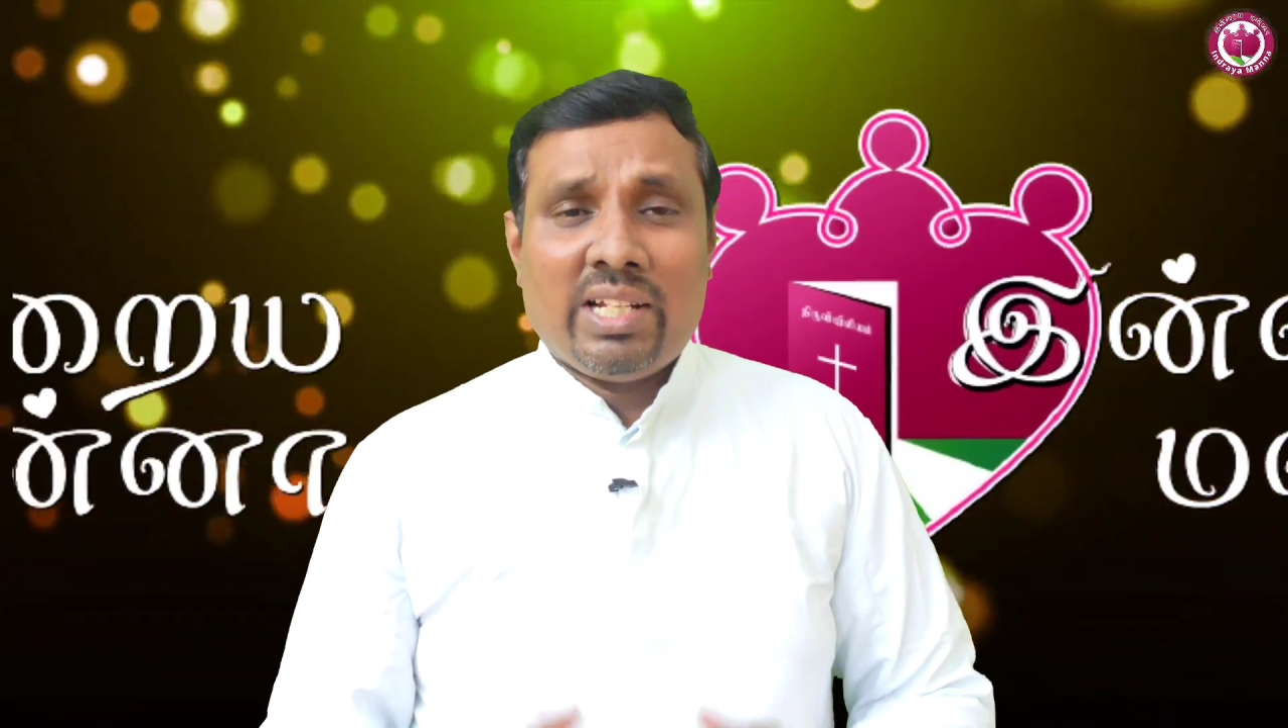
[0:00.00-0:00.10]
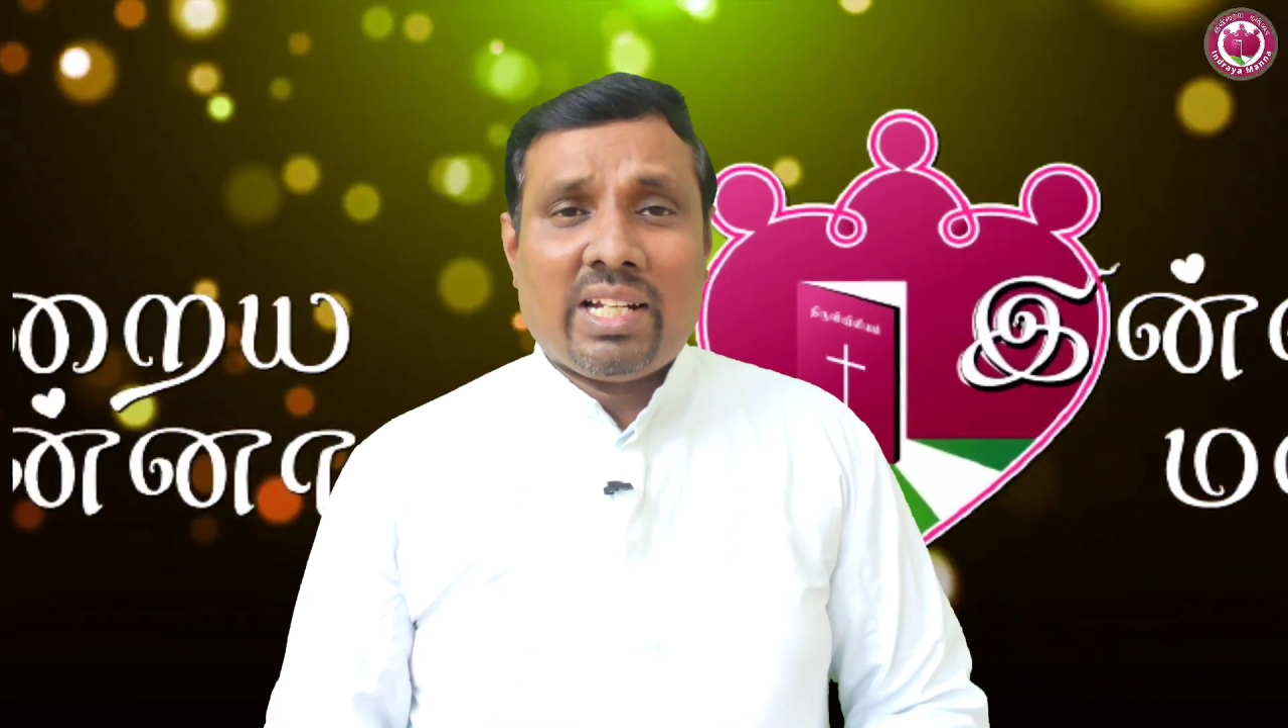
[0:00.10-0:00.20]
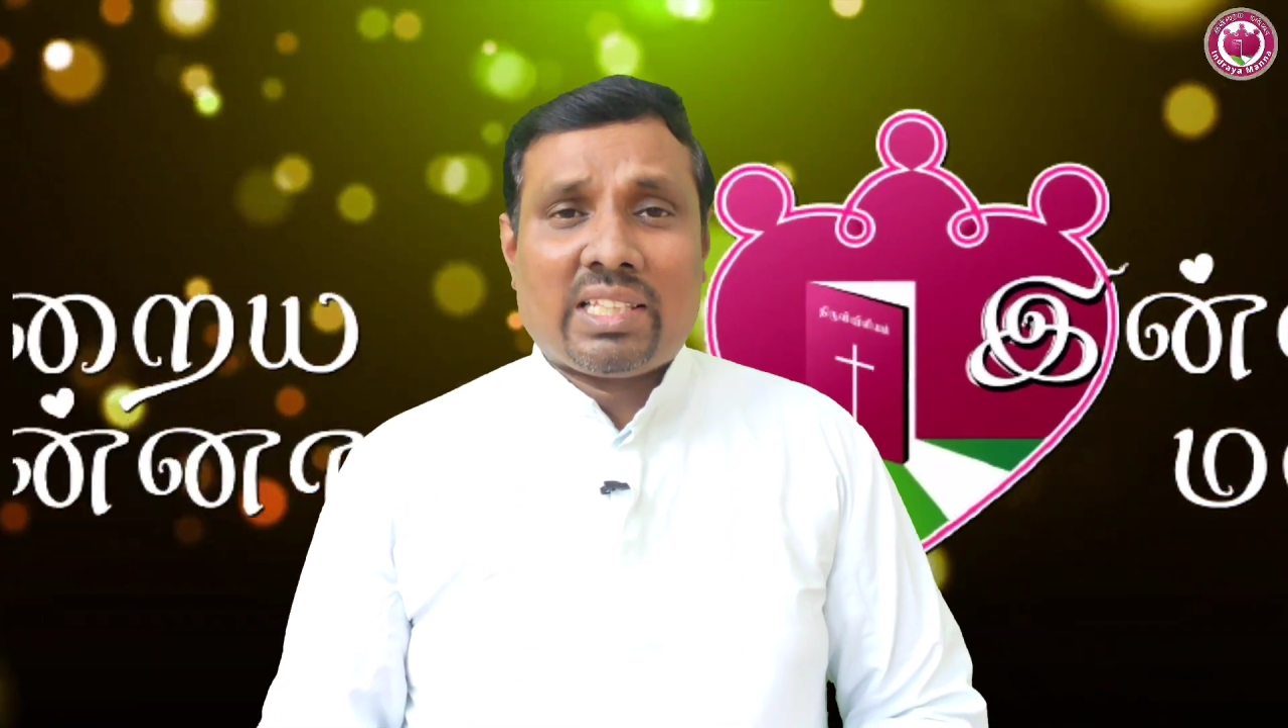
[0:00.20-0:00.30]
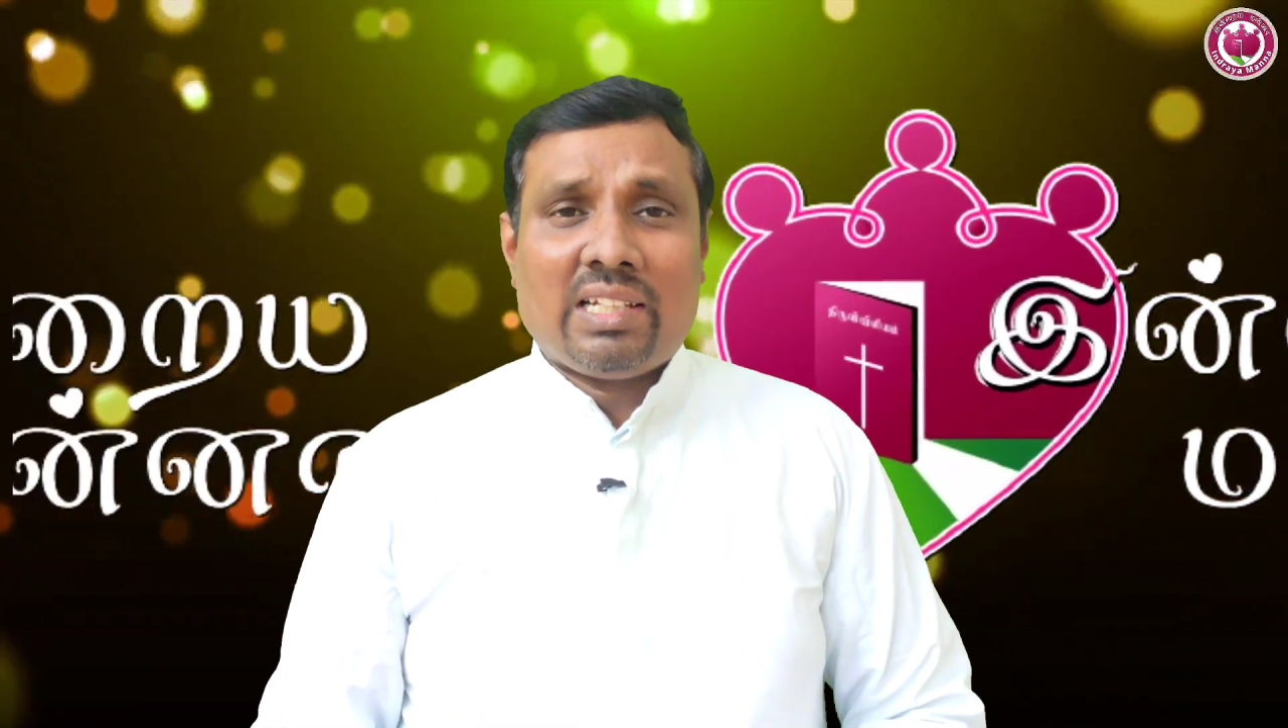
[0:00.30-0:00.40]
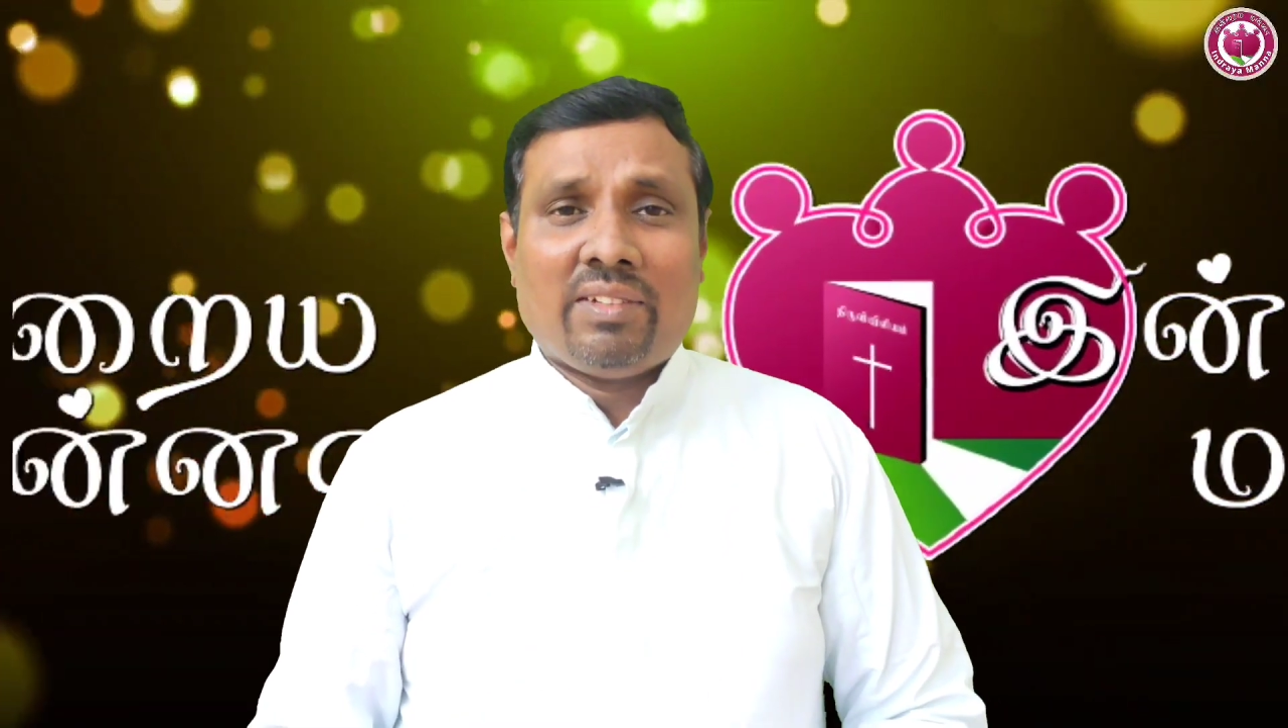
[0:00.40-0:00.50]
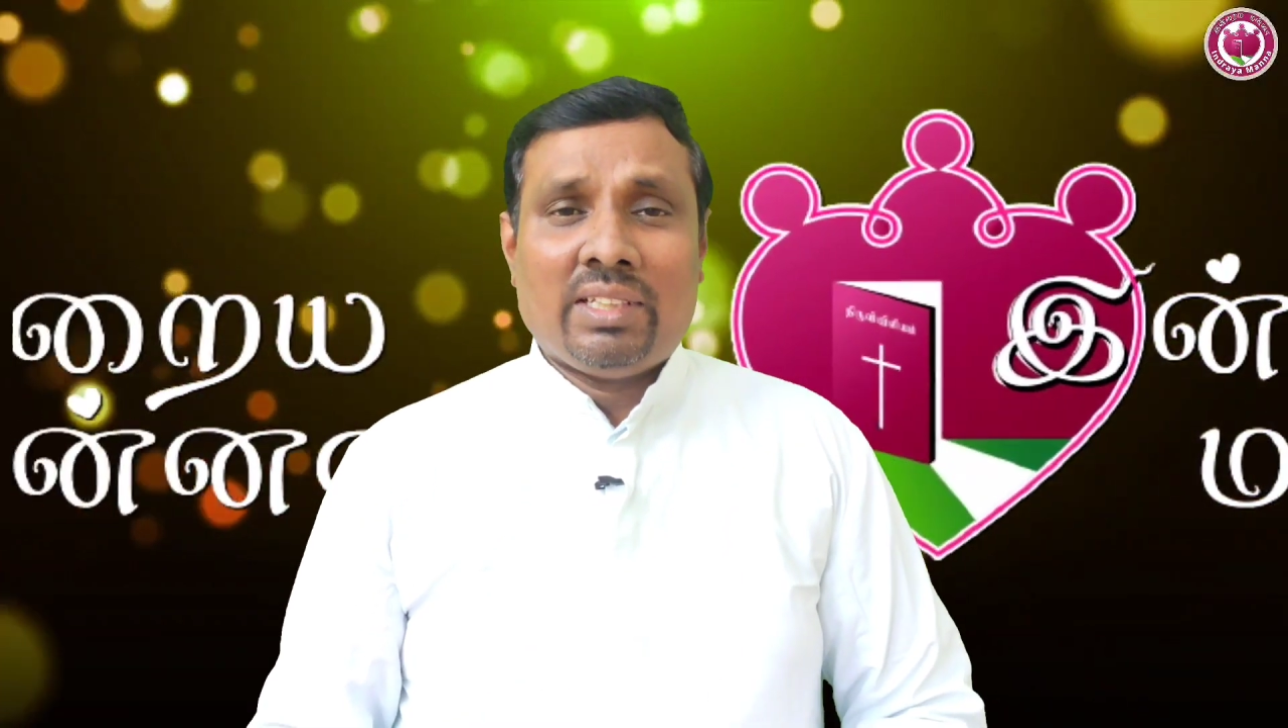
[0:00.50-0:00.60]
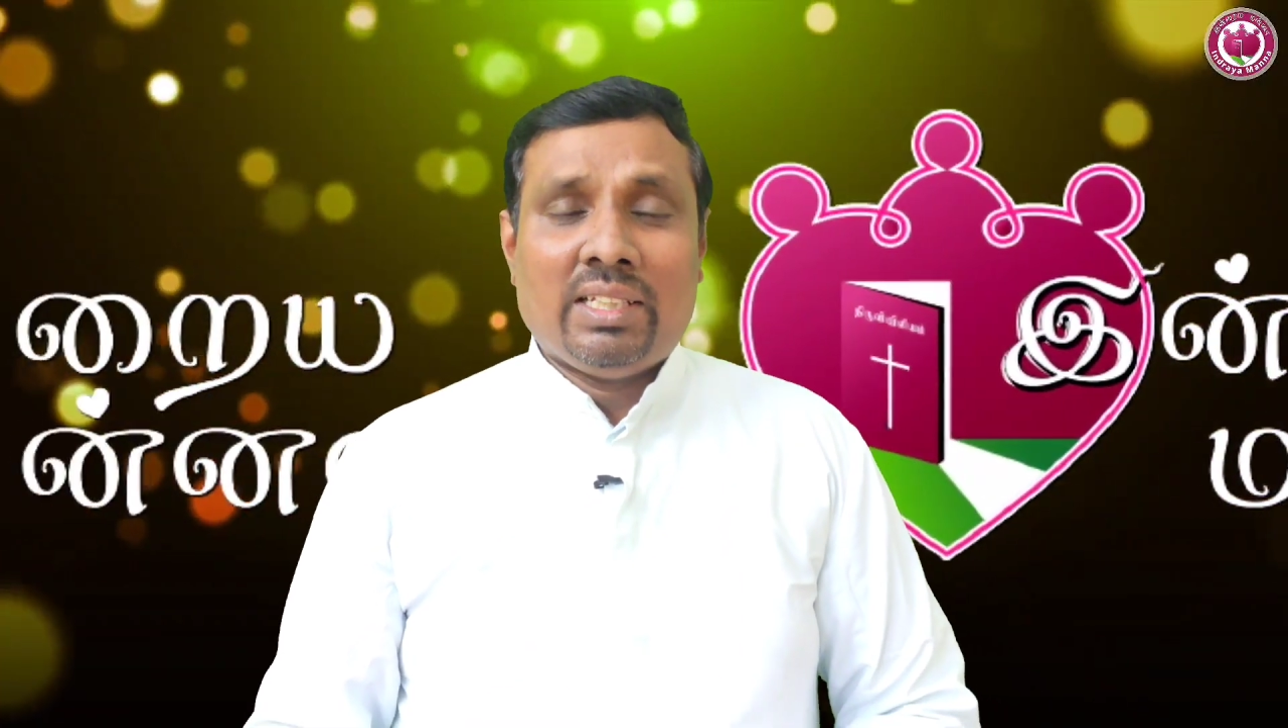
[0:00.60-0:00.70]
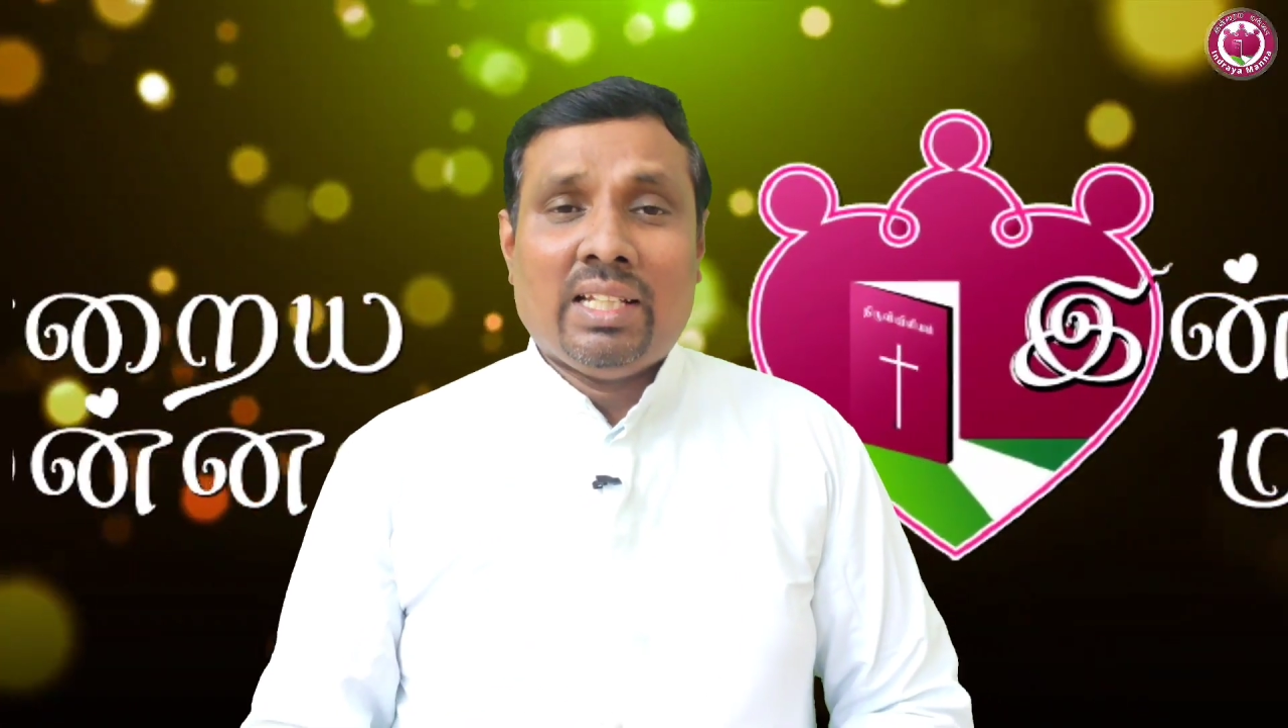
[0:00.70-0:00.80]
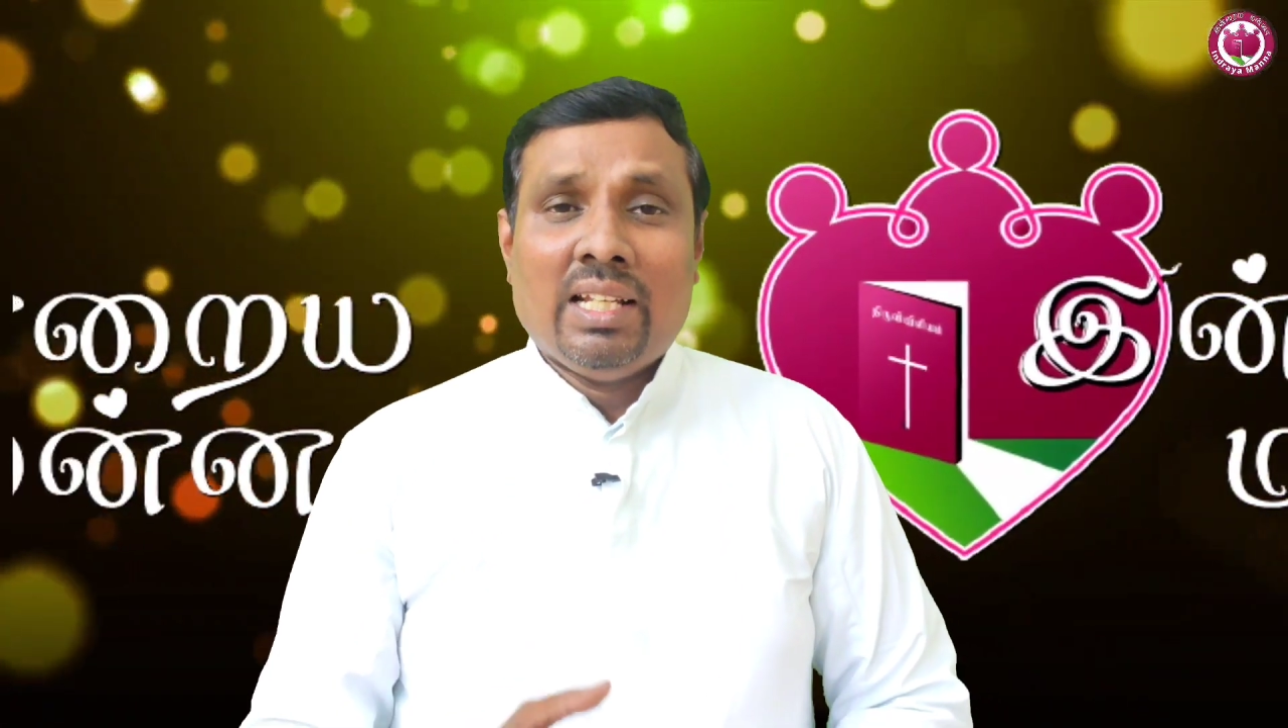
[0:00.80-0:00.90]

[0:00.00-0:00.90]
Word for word: என்னிடத்தில் வந்து